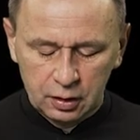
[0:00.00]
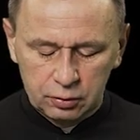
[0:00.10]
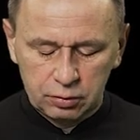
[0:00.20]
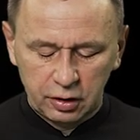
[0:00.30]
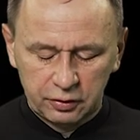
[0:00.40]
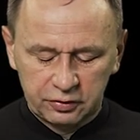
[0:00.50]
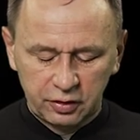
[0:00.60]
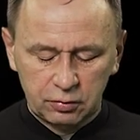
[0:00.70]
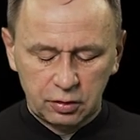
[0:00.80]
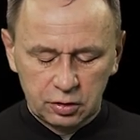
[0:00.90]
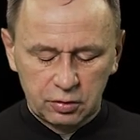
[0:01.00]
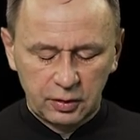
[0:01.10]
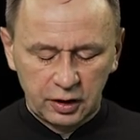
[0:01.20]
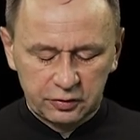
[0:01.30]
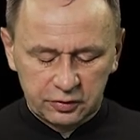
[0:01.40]
które są
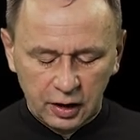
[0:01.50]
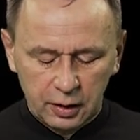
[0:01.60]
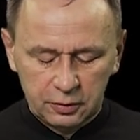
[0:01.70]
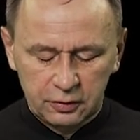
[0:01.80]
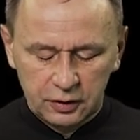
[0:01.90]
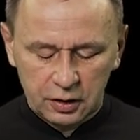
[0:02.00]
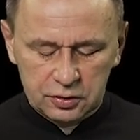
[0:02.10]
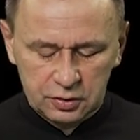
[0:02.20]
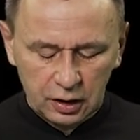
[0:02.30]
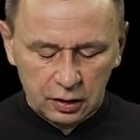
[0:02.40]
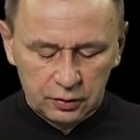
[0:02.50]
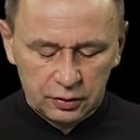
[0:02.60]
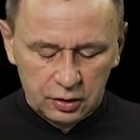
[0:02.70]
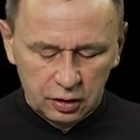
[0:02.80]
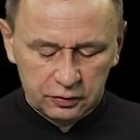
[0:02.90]
odblaskami wiecznego
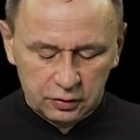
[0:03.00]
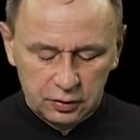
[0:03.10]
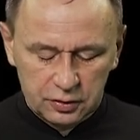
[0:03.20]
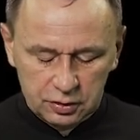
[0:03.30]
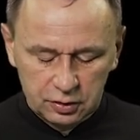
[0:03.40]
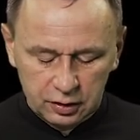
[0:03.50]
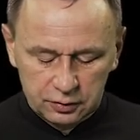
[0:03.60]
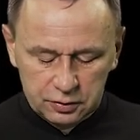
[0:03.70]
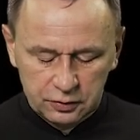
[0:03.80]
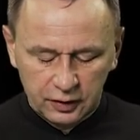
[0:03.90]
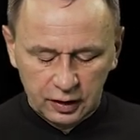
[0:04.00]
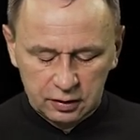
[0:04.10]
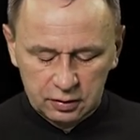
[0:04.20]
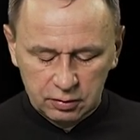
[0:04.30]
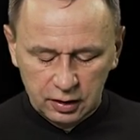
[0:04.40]
i nieskończonego
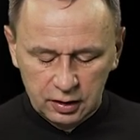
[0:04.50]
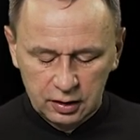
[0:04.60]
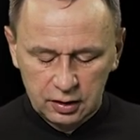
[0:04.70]
światła